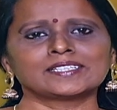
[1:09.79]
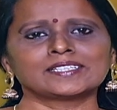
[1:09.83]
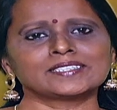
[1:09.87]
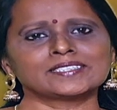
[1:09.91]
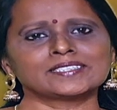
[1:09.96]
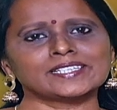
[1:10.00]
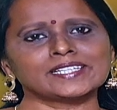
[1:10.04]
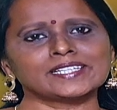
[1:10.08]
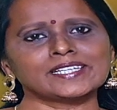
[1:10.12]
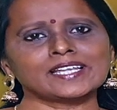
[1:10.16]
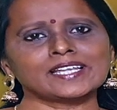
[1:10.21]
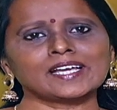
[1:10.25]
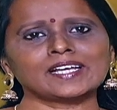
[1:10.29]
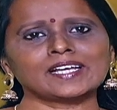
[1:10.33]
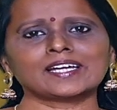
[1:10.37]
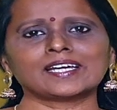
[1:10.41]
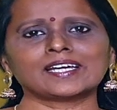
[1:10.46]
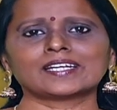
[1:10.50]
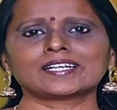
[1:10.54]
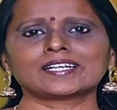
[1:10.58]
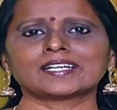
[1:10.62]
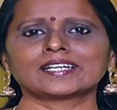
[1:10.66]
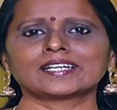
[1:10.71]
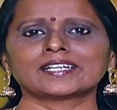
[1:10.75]
சீரா
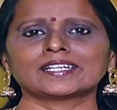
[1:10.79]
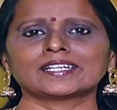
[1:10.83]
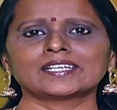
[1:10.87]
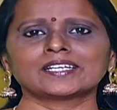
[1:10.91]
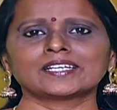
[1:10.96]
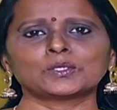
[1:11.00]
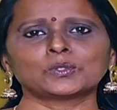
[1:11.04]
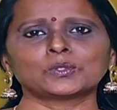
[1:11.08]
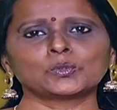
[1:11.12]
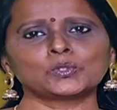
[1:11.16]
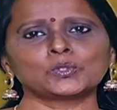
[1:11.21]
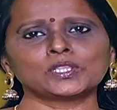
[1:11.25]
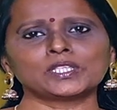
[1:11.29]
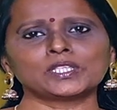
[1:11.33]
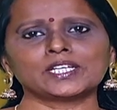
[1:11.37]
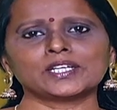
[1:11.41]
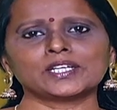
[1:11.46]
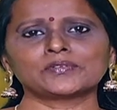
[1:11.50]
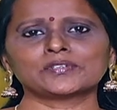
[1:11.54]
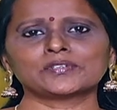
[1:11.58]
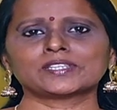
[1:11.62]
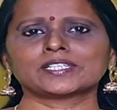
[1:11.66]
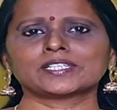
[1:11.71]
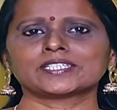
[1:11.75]
கற்கண்டு நூற்றி
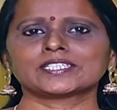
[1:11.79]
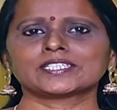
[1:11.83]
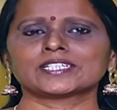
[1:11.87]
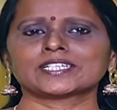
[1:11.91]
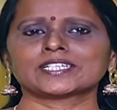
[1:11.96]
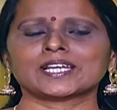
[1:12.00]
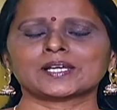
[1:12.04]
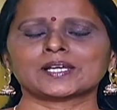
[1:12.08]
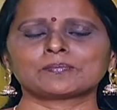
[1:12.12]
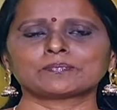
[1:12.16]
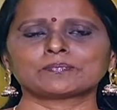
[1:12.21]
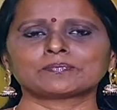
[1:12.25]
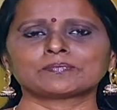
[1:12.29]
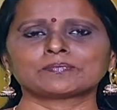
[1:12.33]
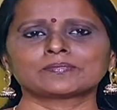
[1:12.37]
எழுபத்தஞ்சு கிராம்